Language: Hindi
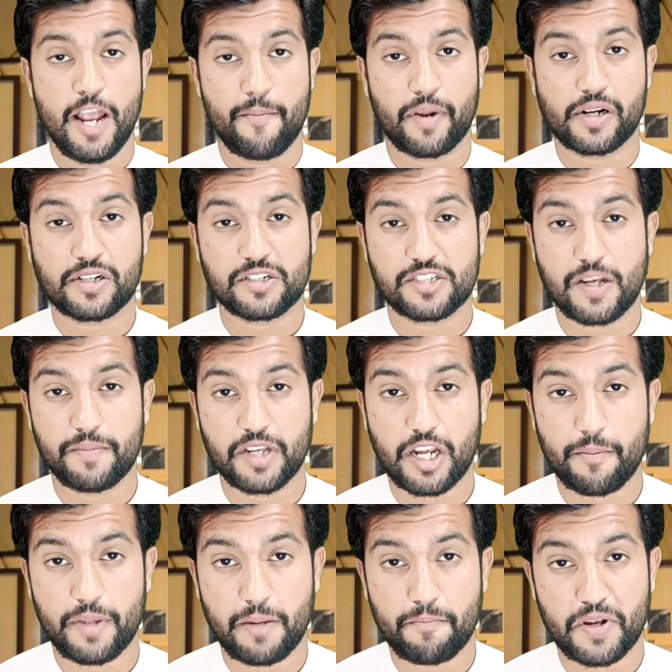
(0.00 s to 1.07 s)
इमरान खान साहब ने
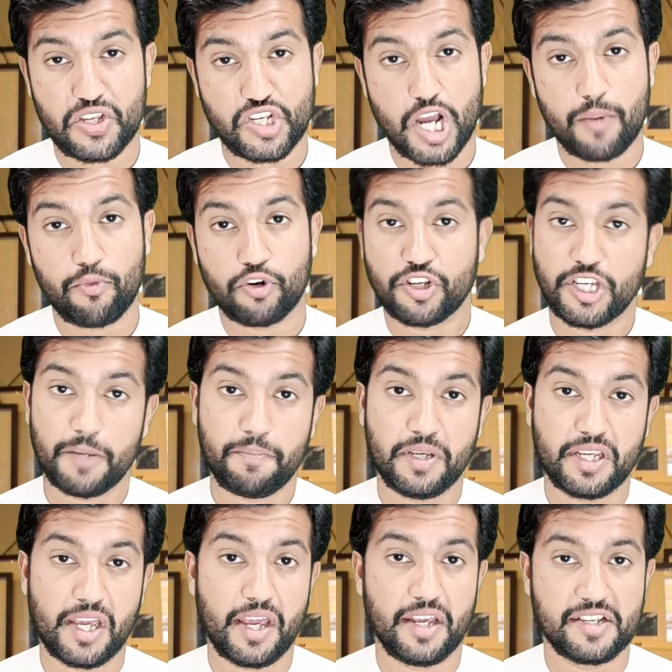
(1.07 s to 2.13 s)
कहा मैंने पंजाब और के
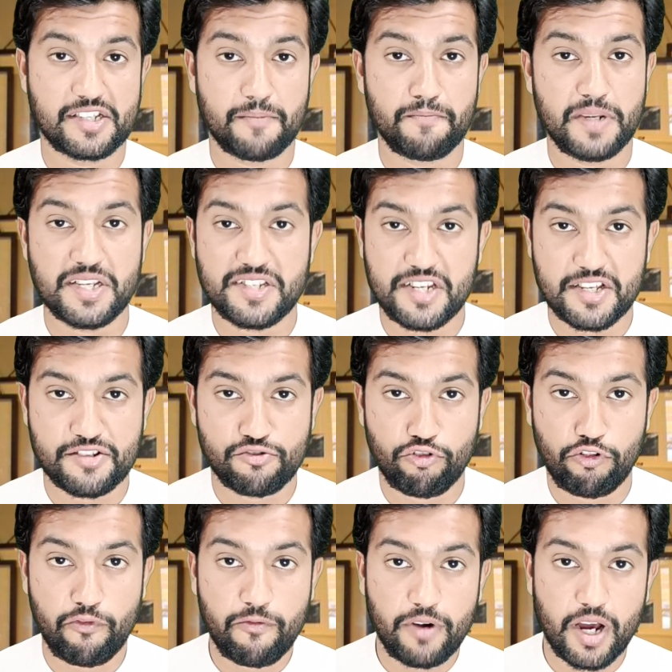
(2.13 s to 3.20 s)
पी के इसम्बलीज
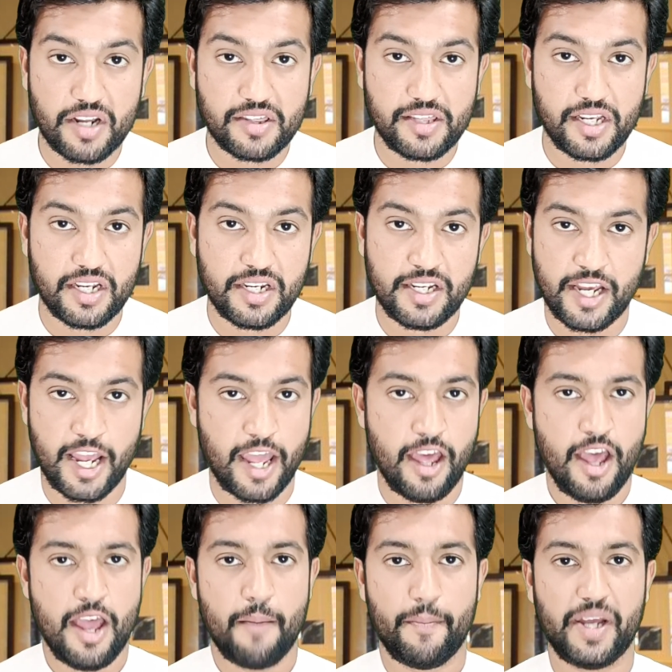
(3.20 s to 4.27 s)
डिजोल्व कर देनी है
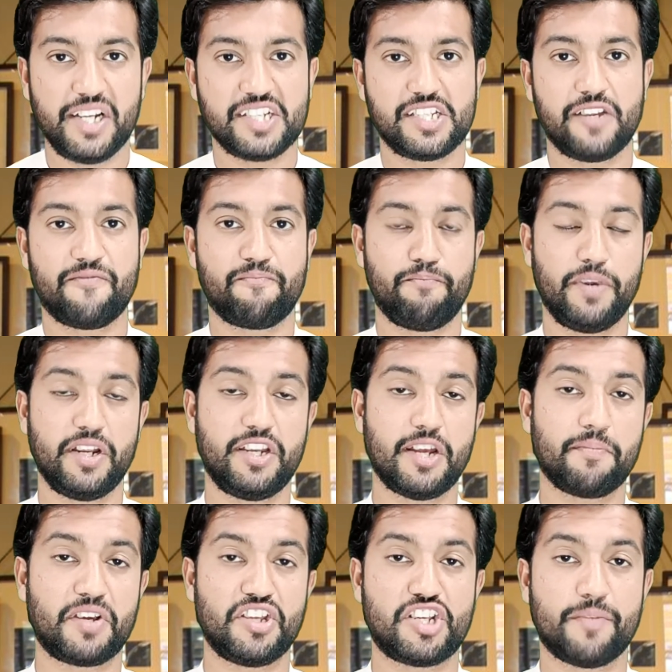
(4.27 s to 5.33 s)
मैंने सिर्फ पी
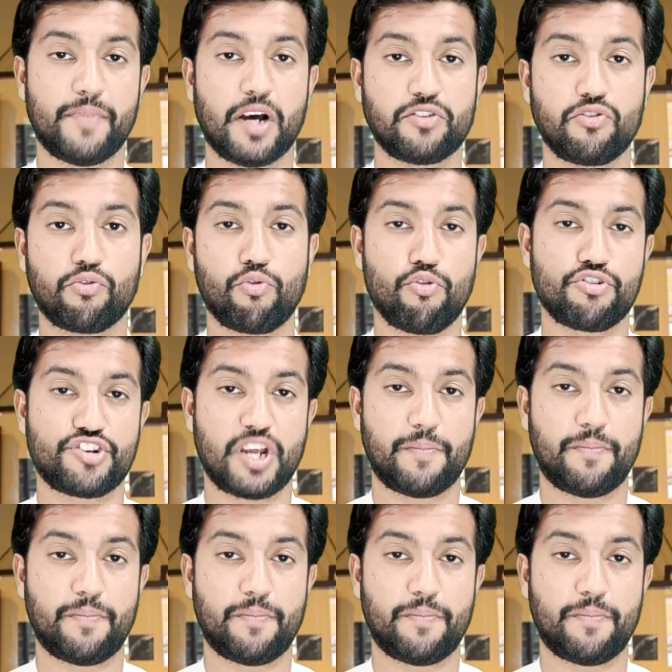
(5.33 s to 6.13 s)
डी एम की जमातों को और